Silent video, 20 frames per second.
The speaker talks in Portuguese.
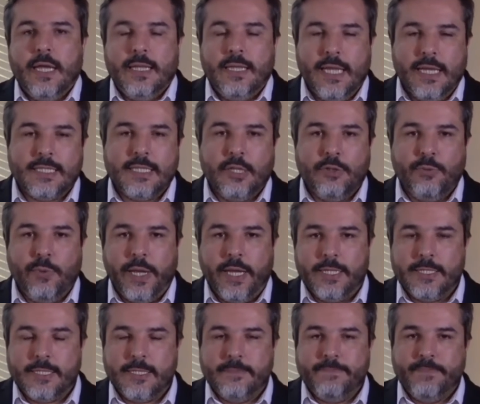dessa
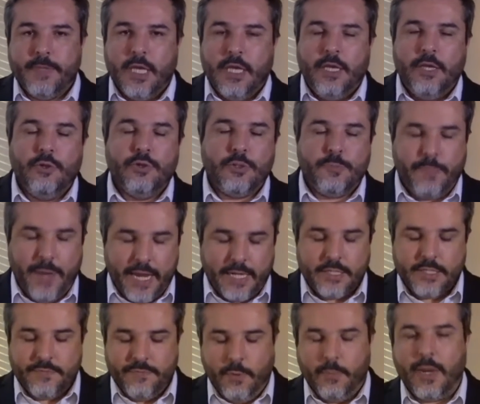doença e os
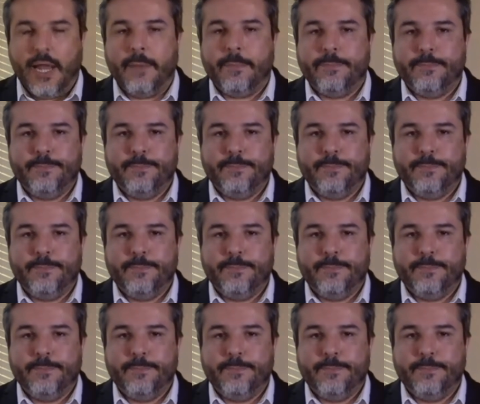pets. Vamos lá.